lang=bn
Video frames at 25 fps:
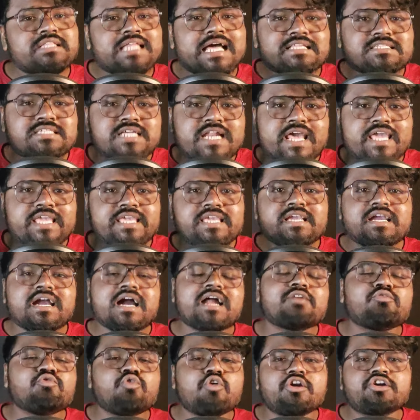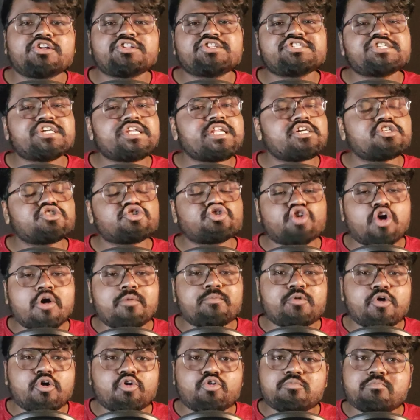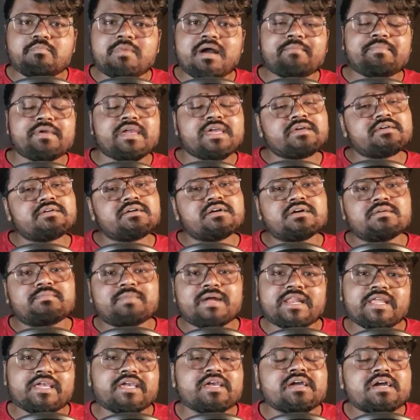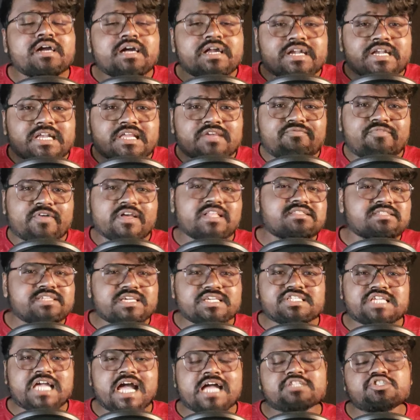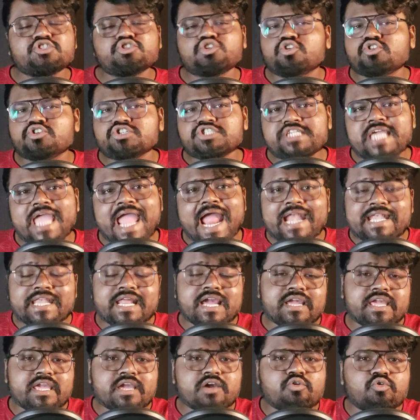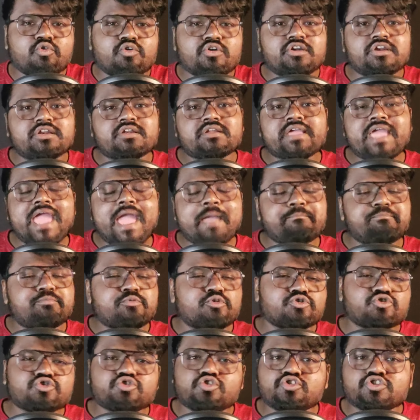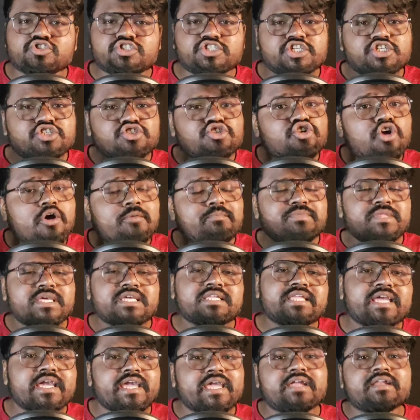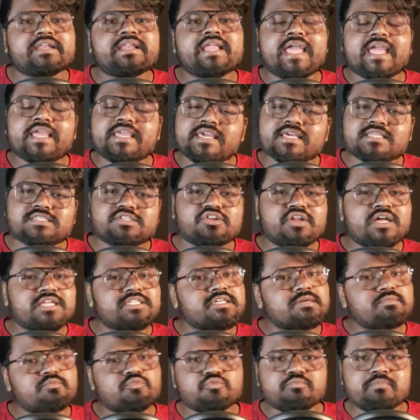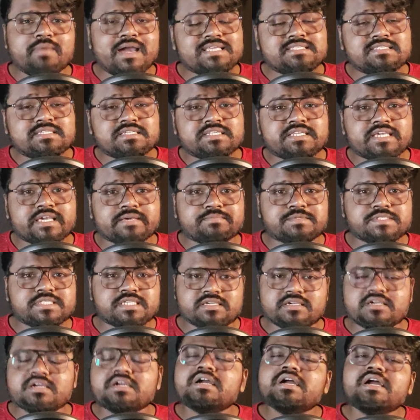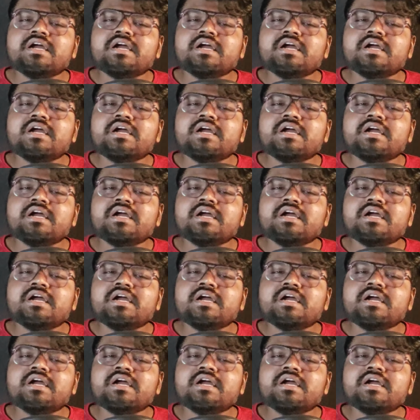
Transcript: তাছাড়া ইকার সেনা সব রকমভাবে মানে ডিফেন্সকে সাহায্য করছে অ্যাটাকে গোলকে অ্যাপ্রোচ করছে সব দিক থেকে এগিয়েছিল আজকে মুম্বাই সিটি এফসি